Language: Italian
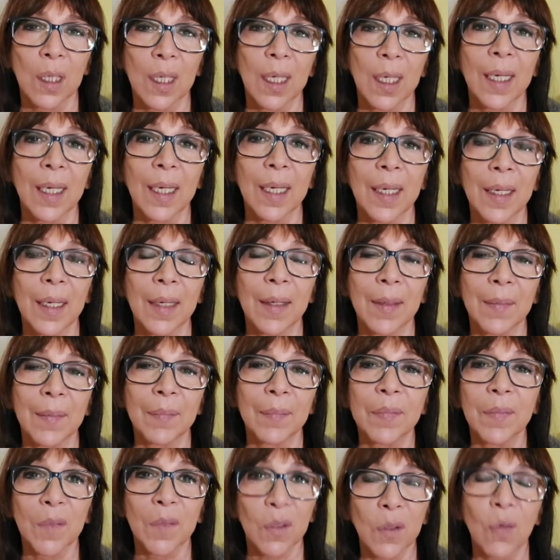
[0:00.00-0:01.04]

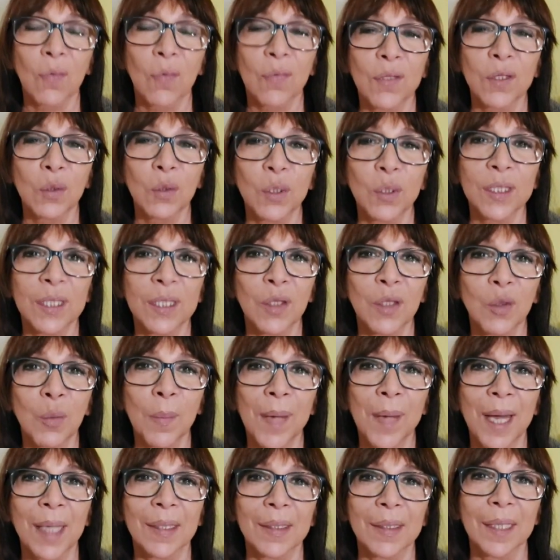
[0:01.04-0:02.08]
eh, ho fatto questa
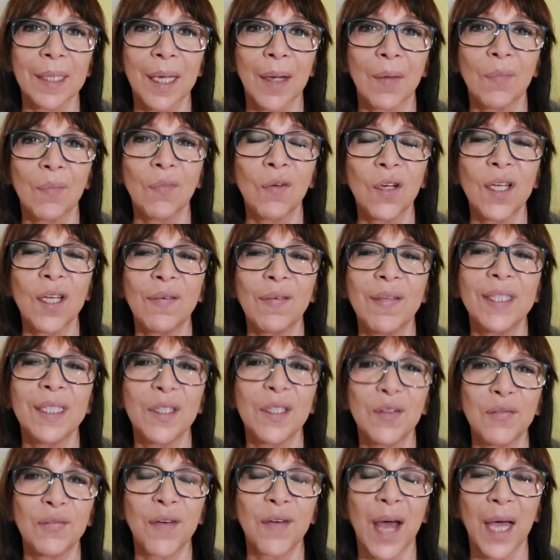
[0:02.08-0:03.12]
domanda. Voi
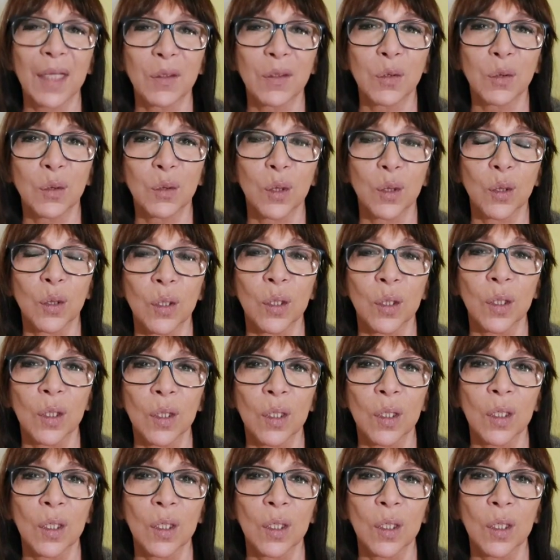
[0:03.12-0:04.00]
avete fatto